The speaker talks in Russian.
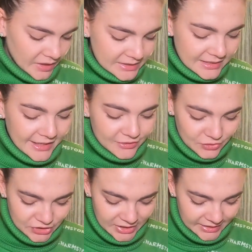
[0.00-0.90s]

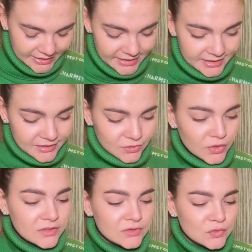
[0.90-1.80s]
Следующая книга, но ну,
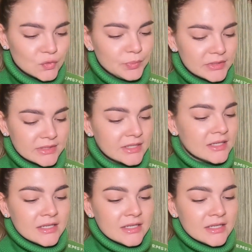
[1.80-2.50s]
это супер